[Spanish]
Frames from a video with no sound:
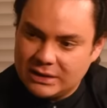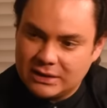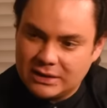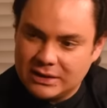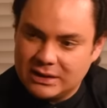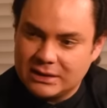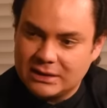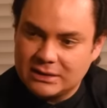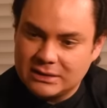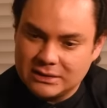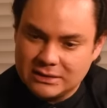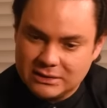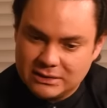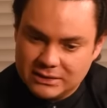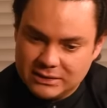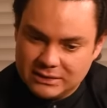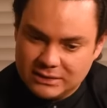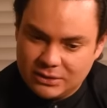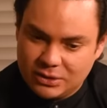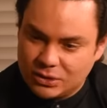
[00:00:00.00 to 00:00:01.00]
quería
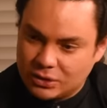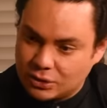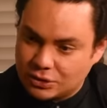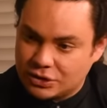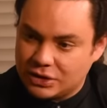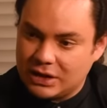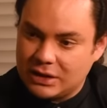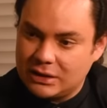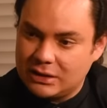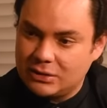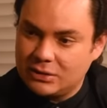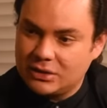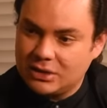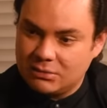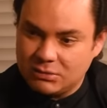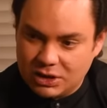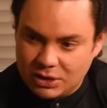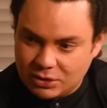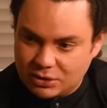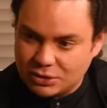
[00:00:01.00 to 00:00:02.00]
conocerlo, que
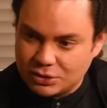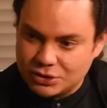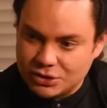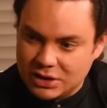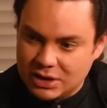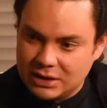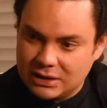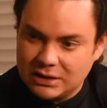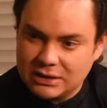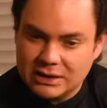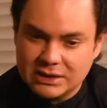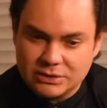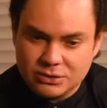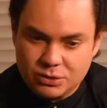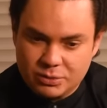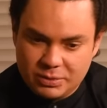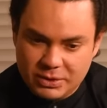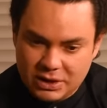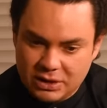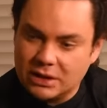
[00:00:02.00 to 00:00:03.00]
me conociera, que
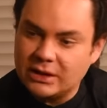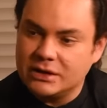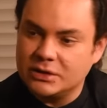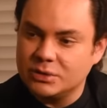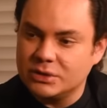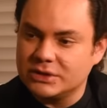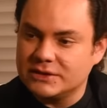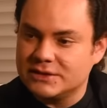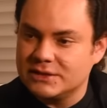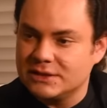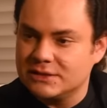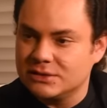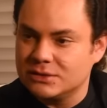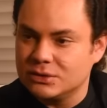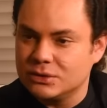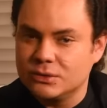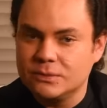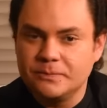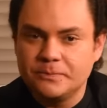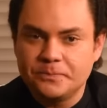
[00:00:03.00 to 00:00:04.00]
supiera que yo
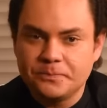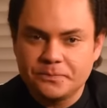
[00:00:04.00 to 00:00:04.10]
existo,